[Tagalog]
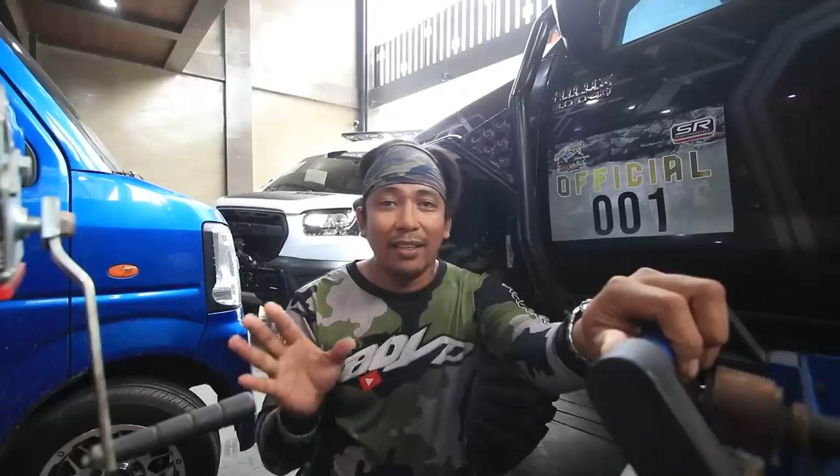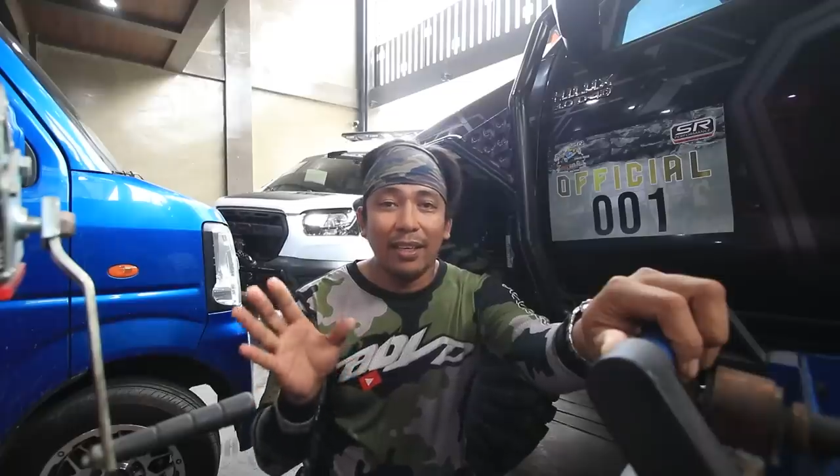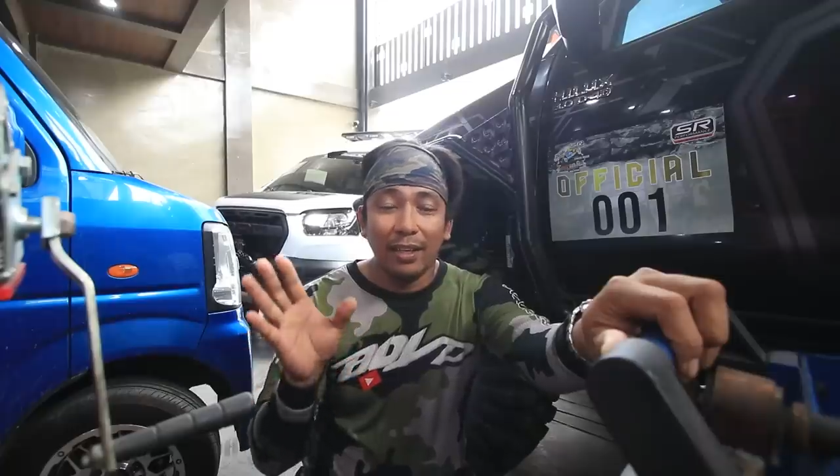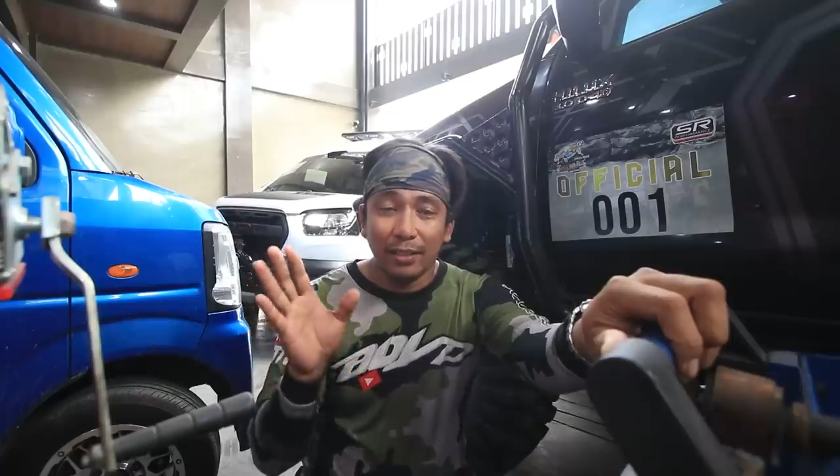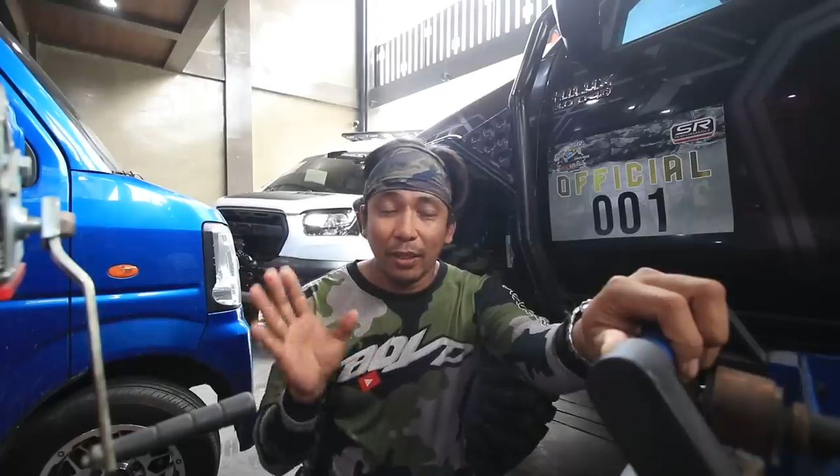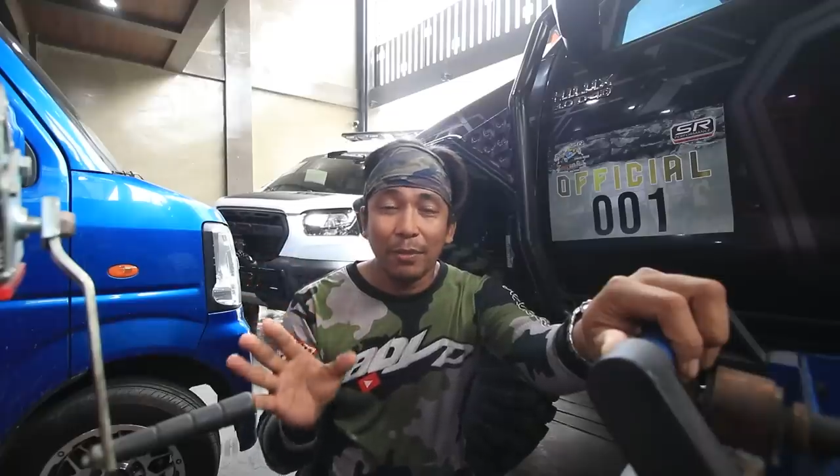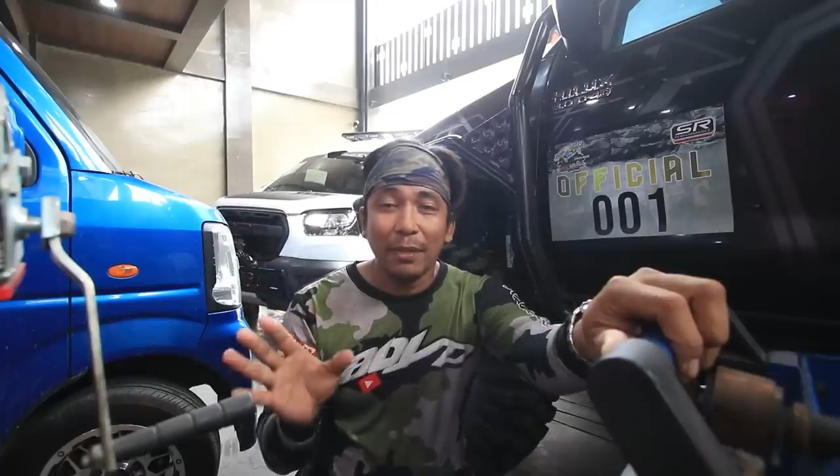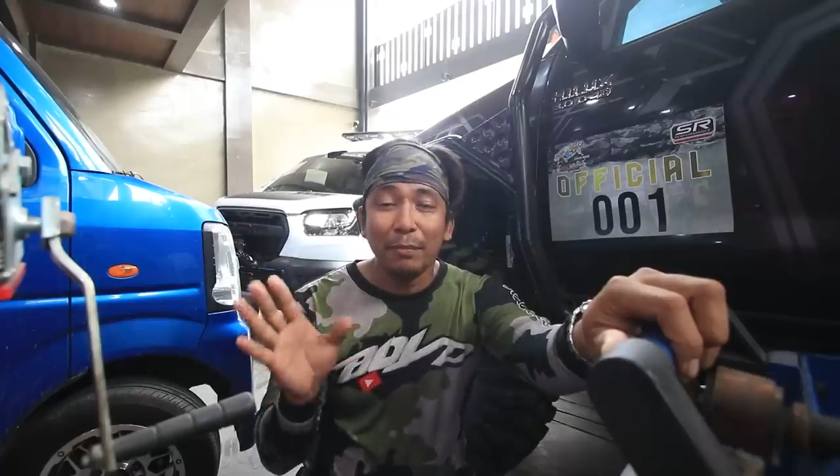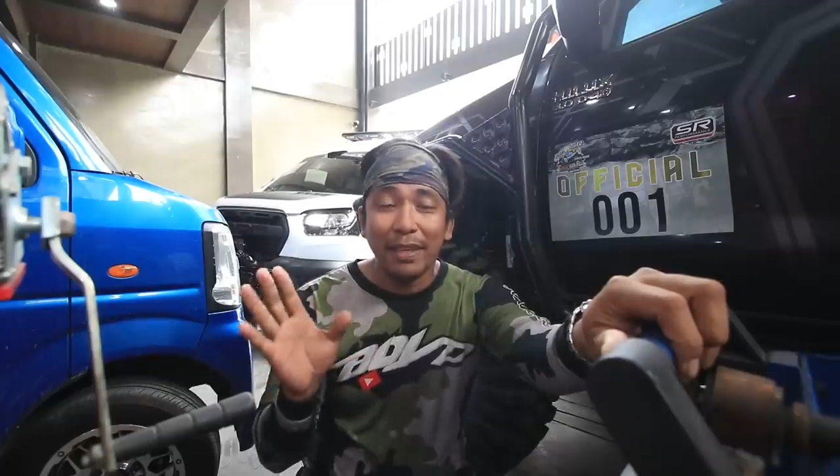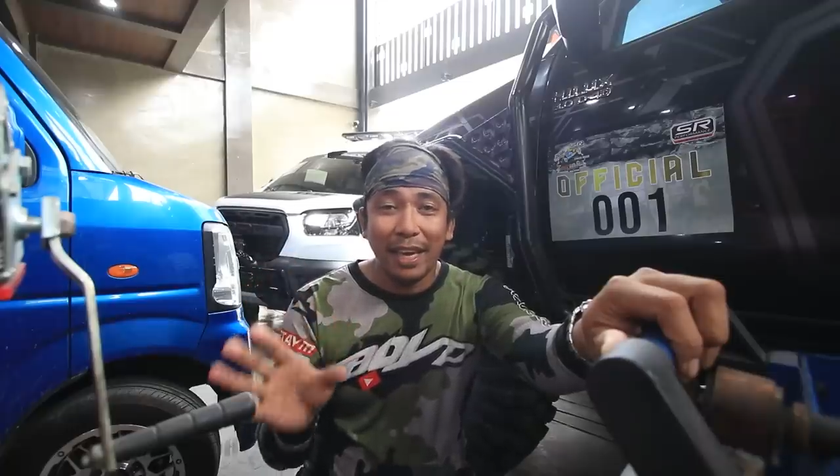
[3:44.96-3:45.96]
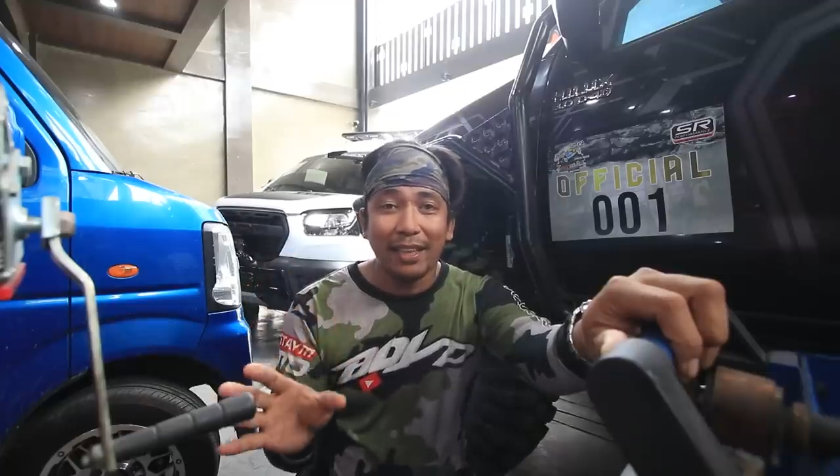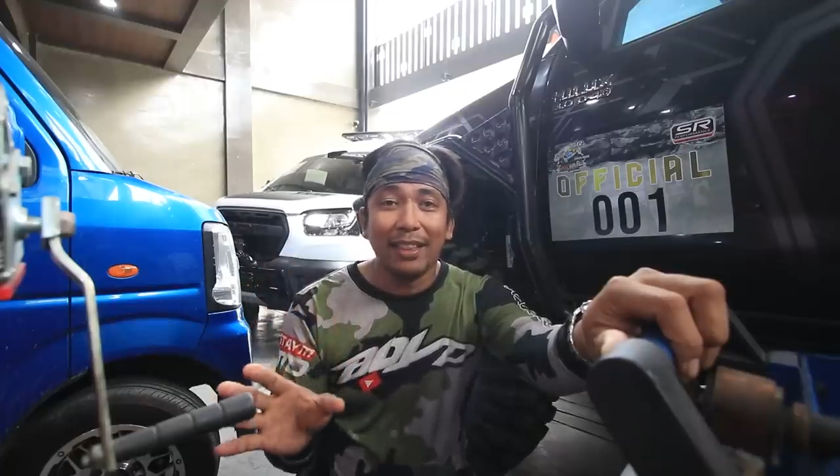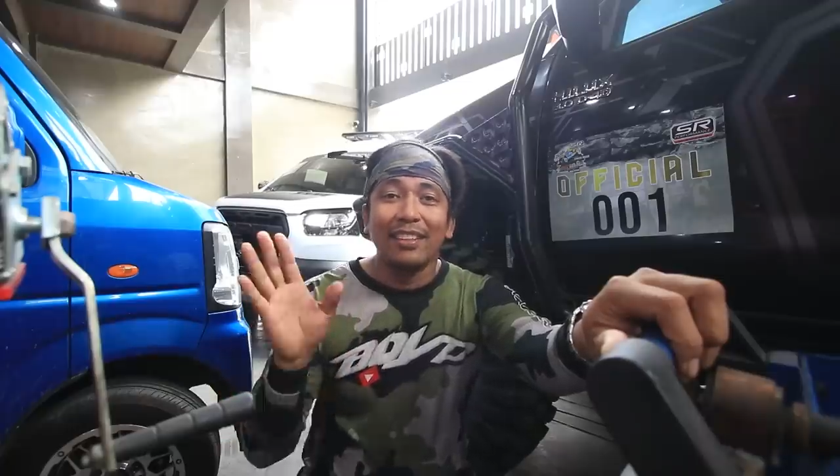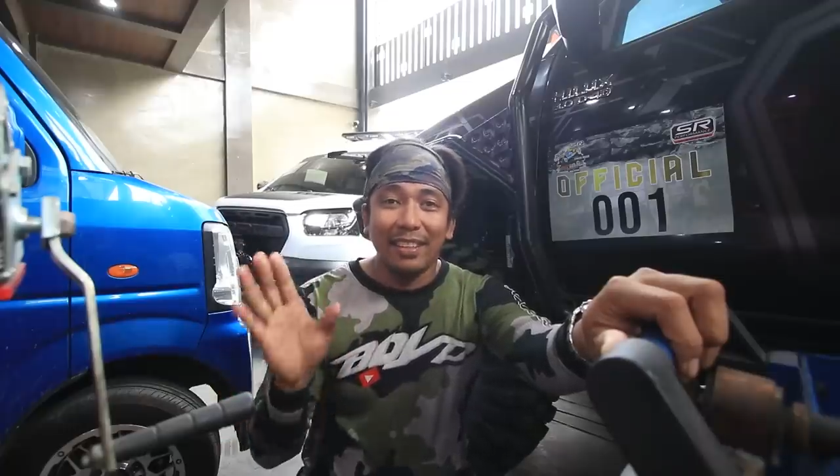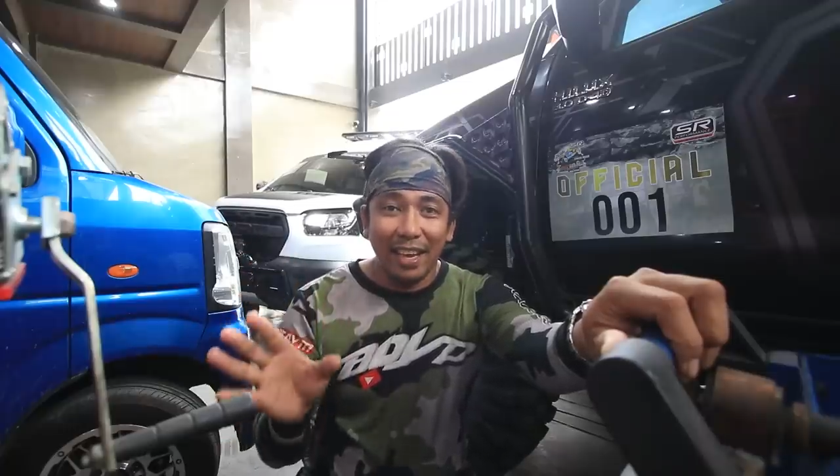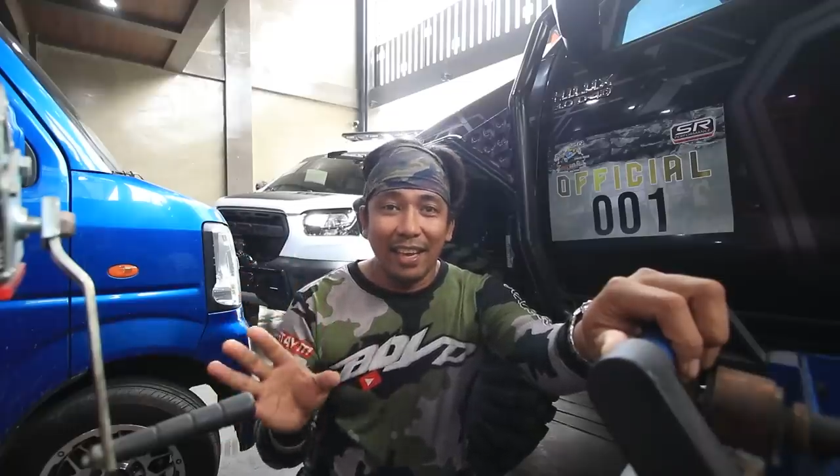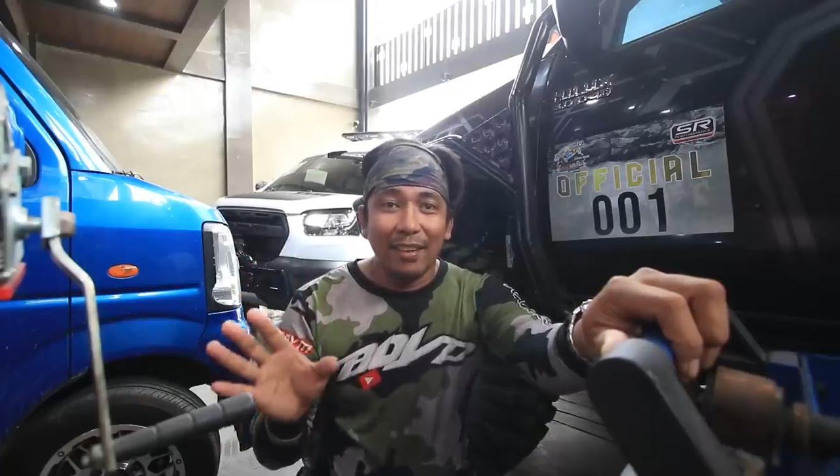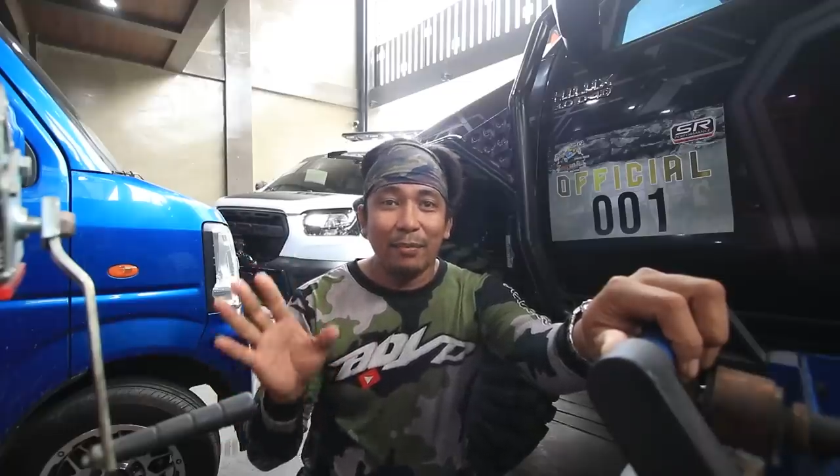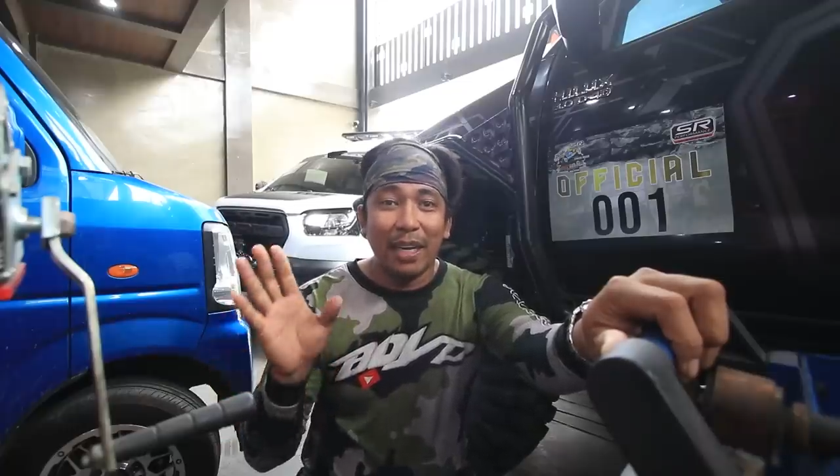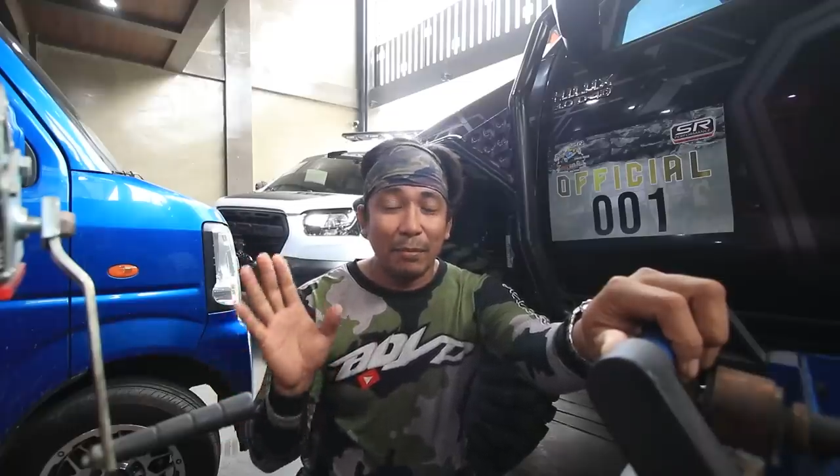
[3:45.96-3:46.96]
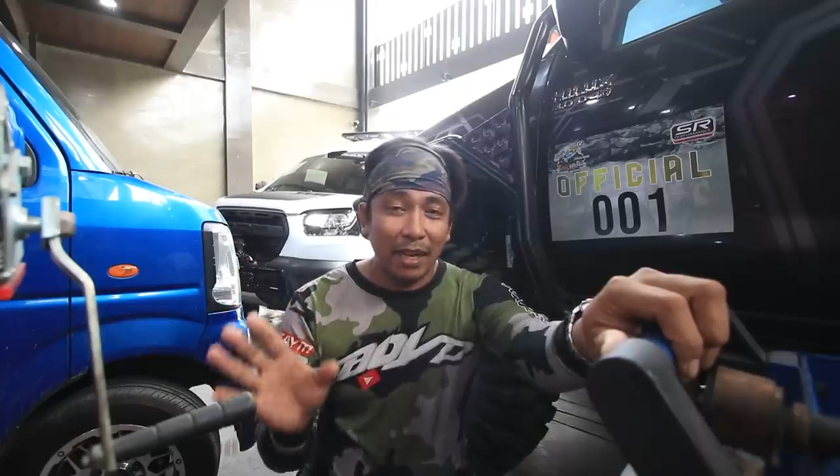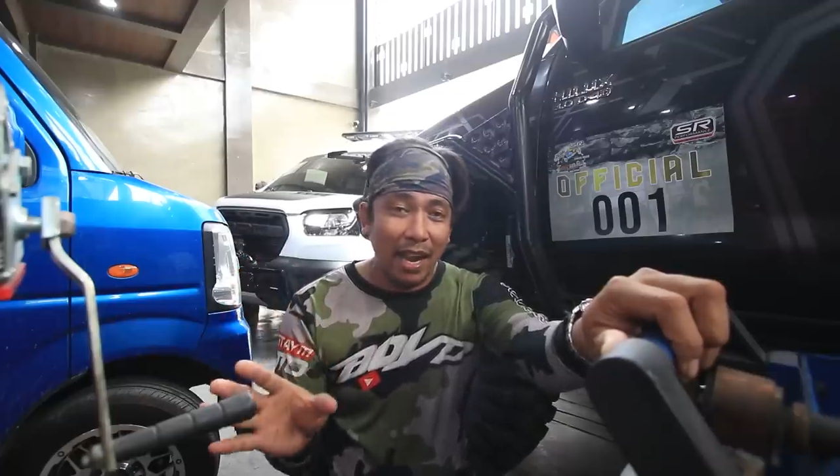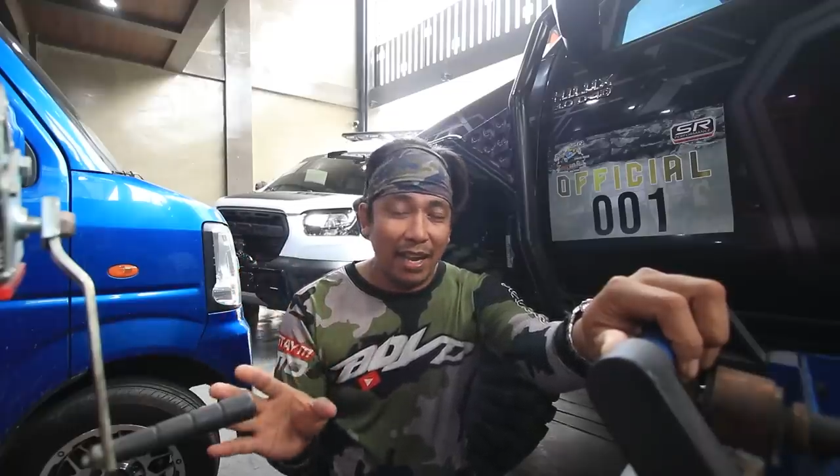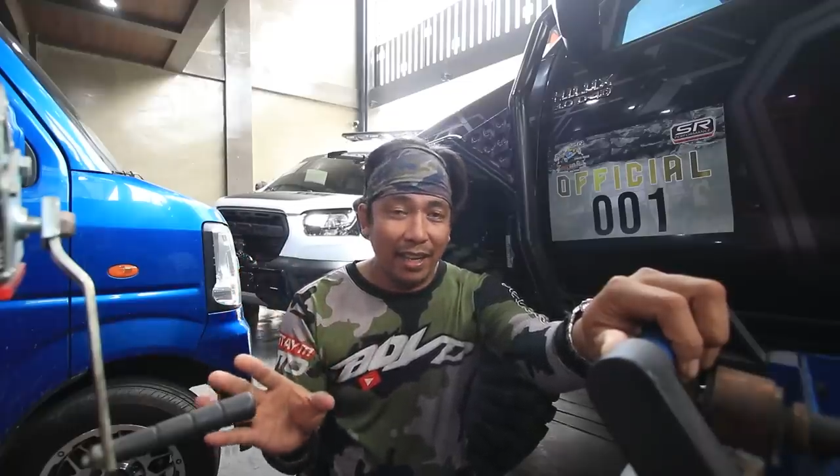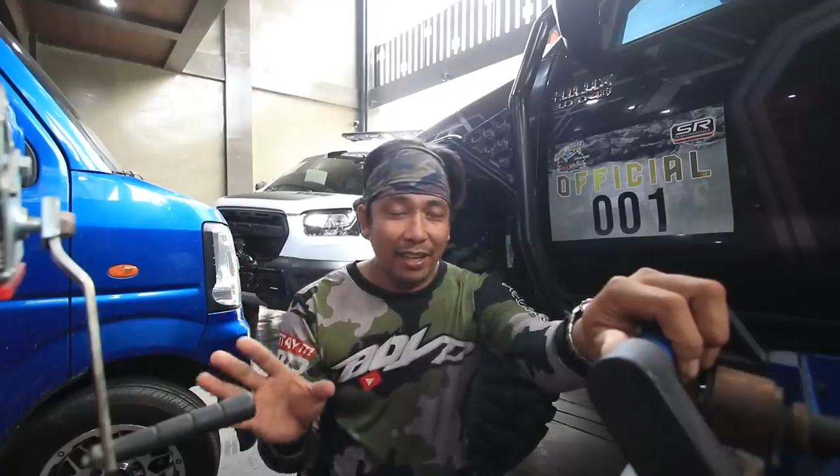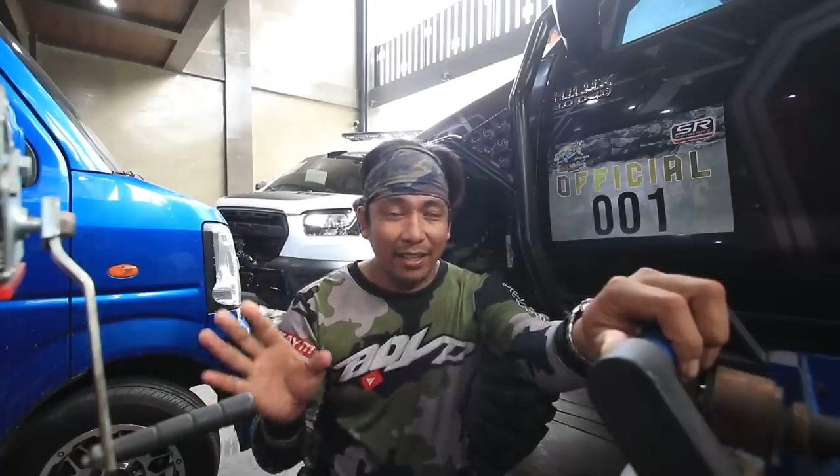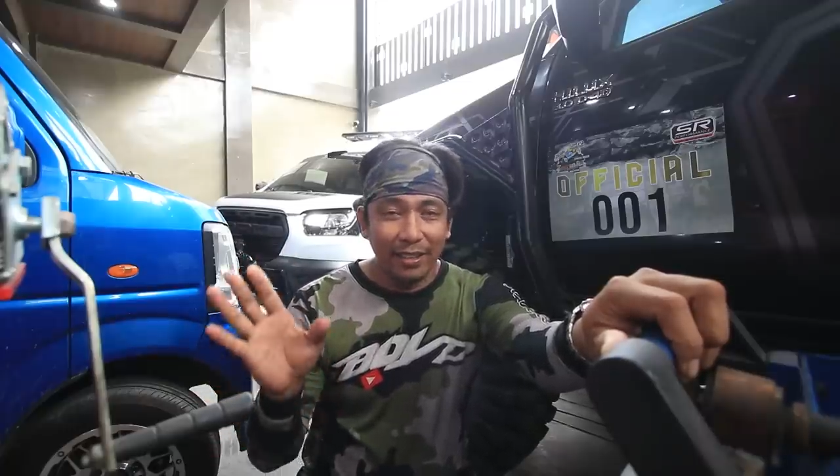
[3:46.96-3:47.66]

ng sobrang bigat na mga bagahe